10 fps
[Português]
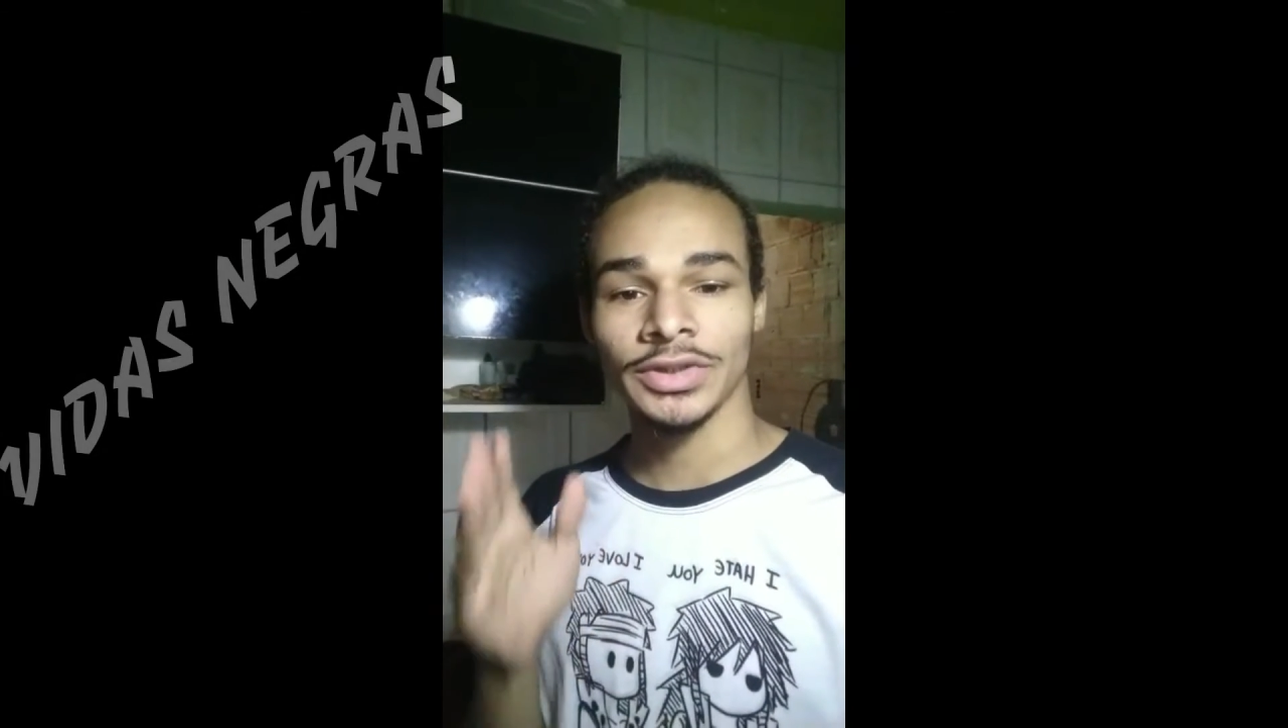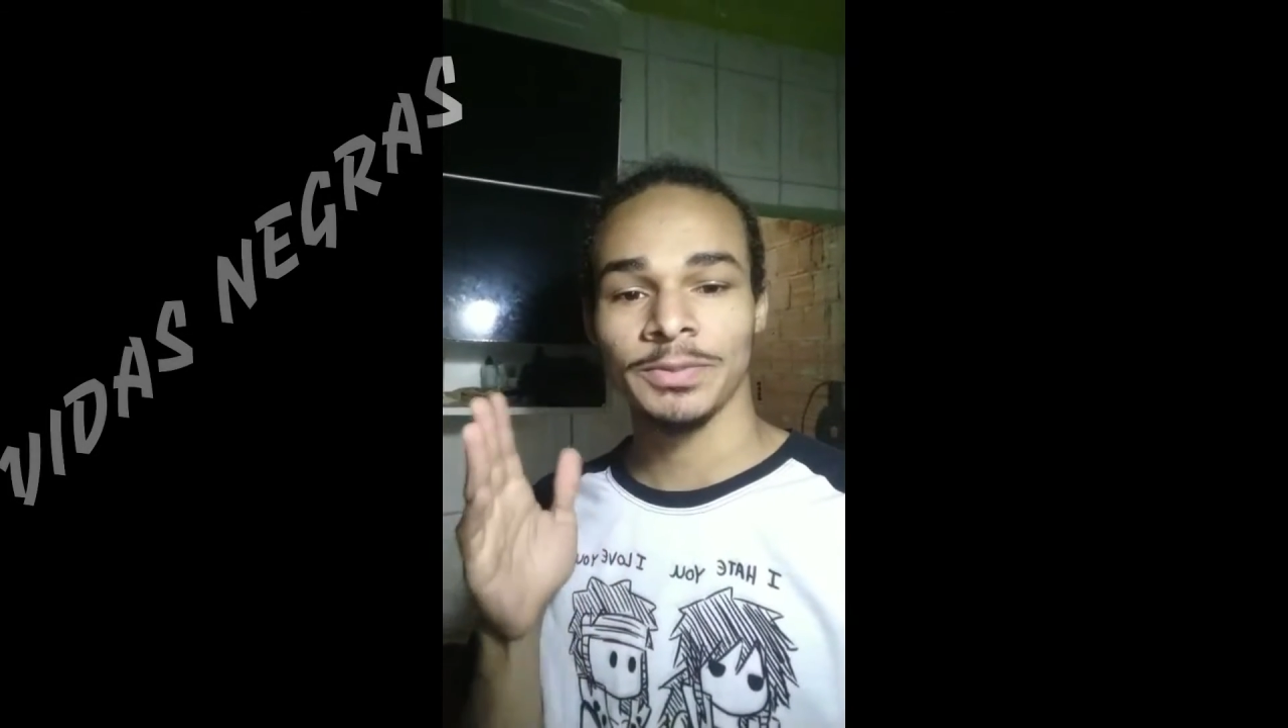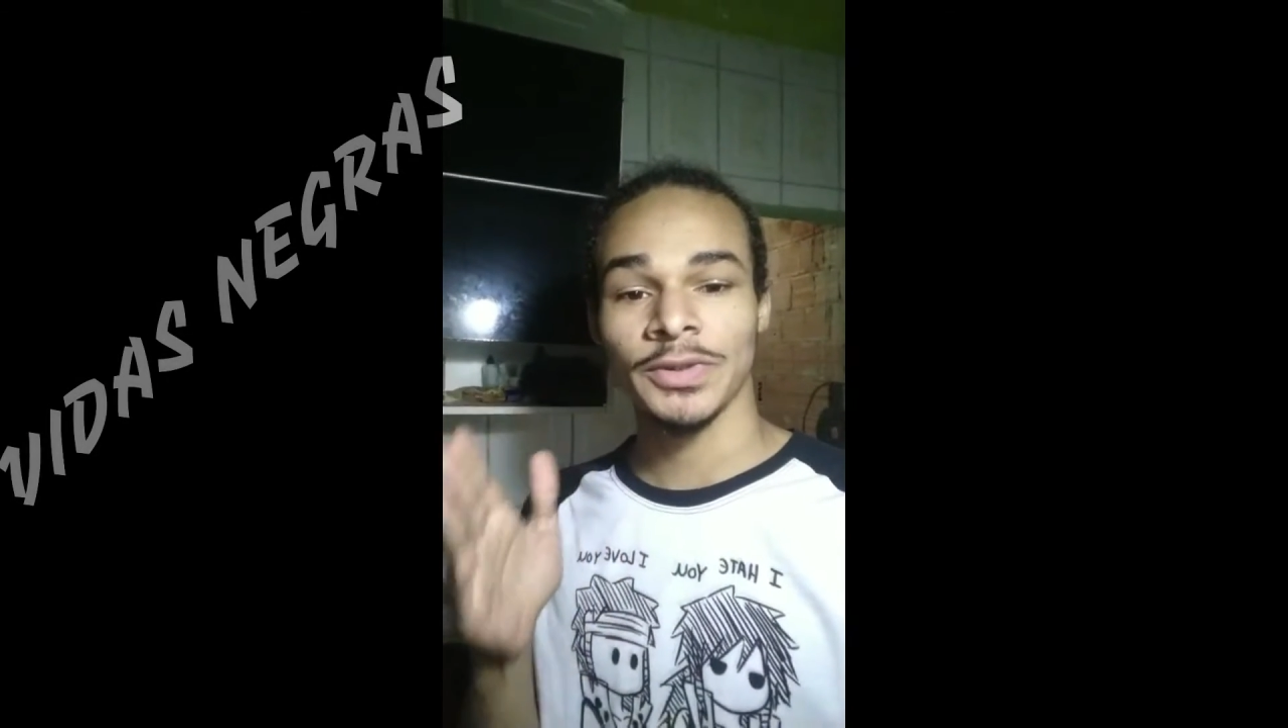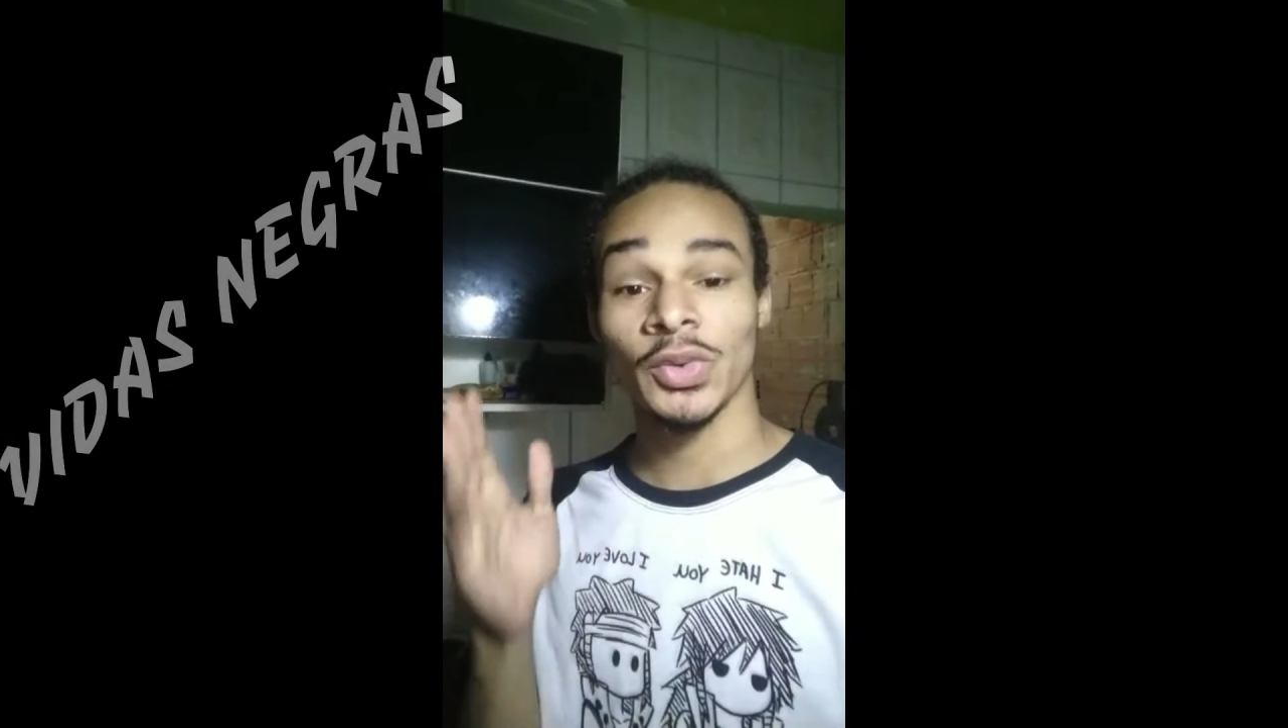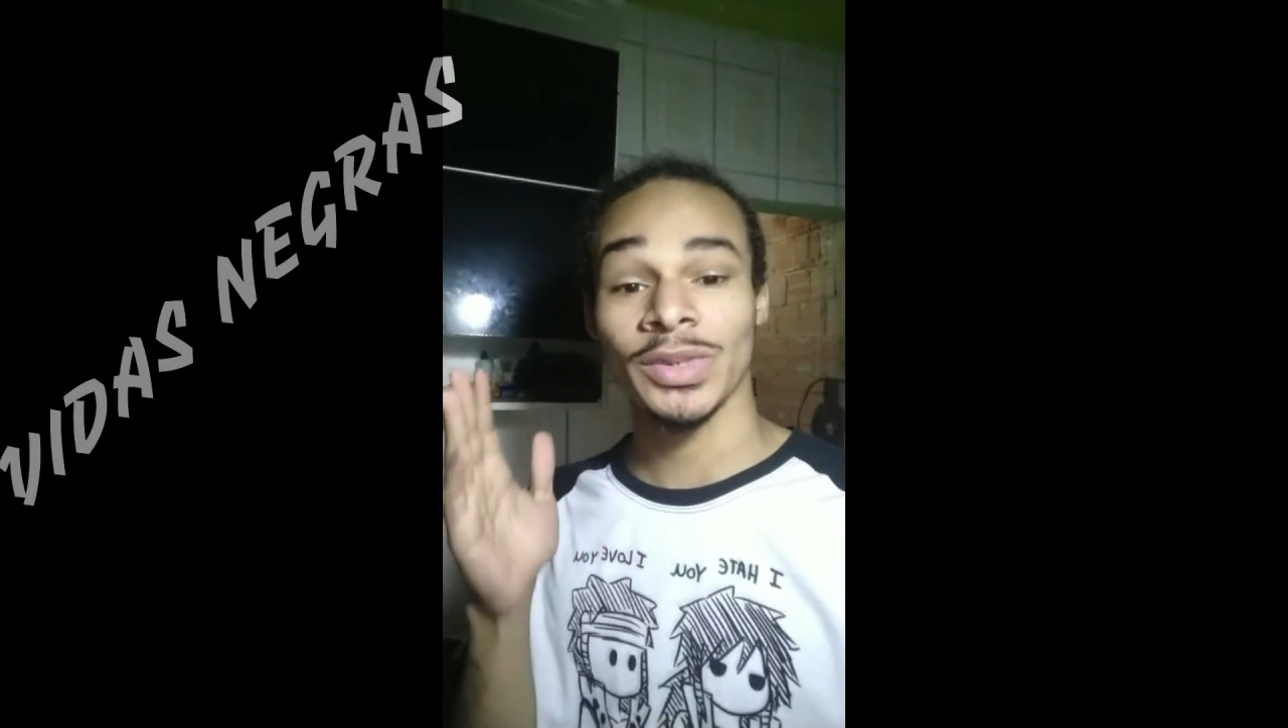de
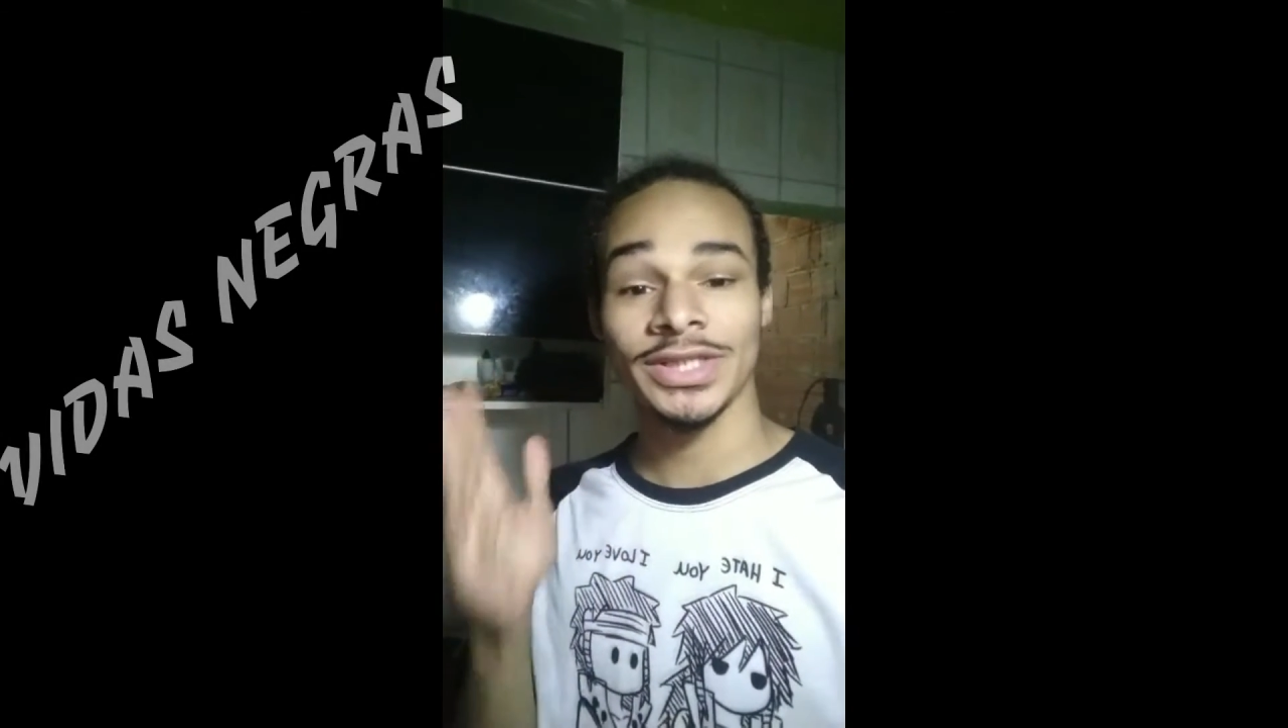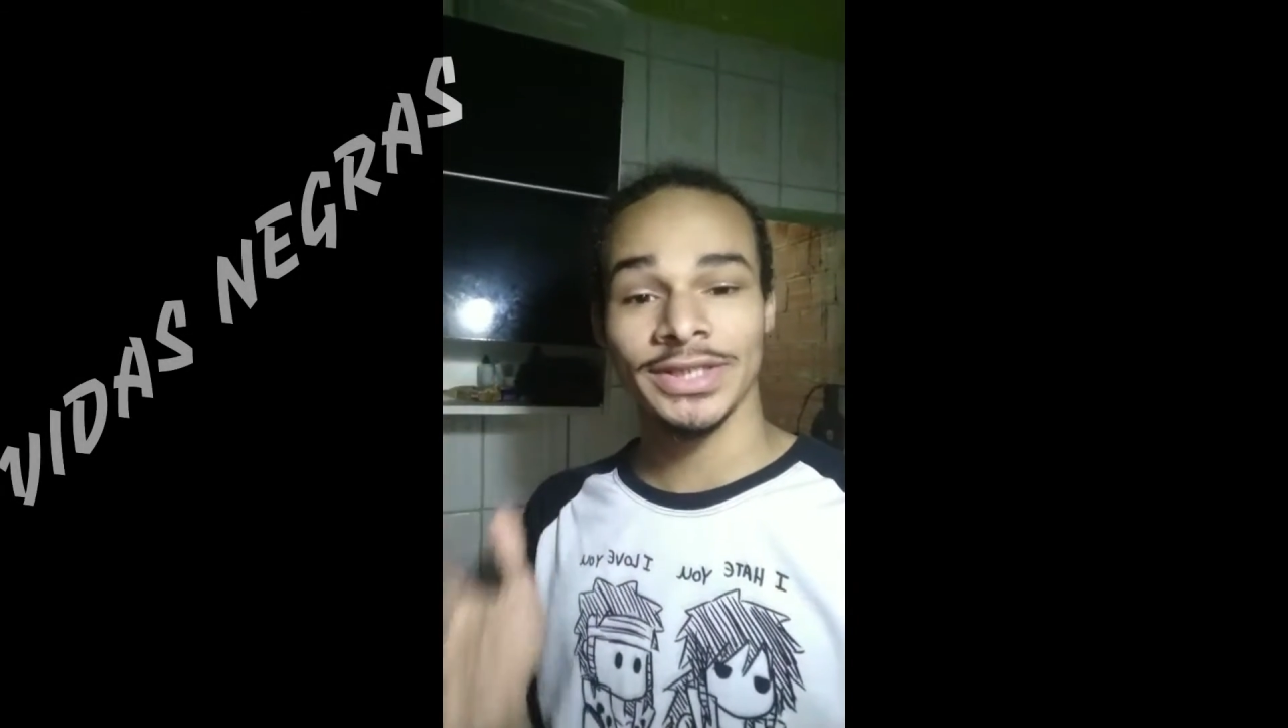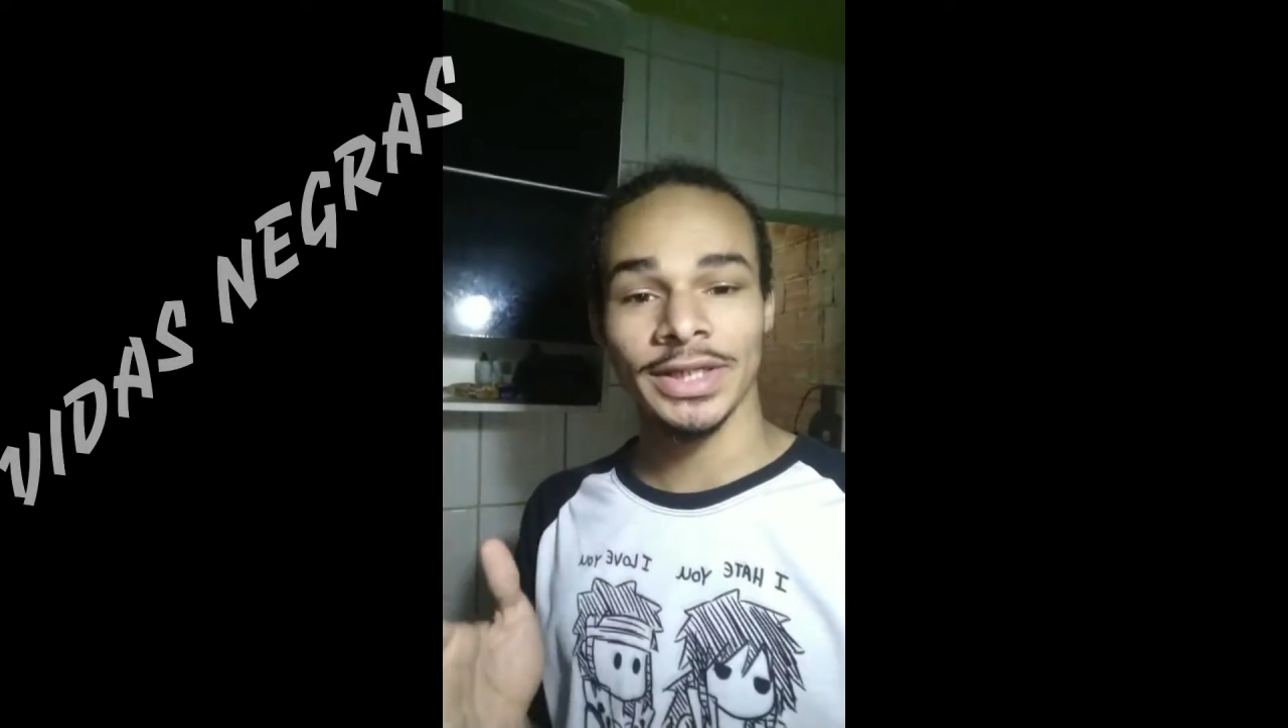pessoas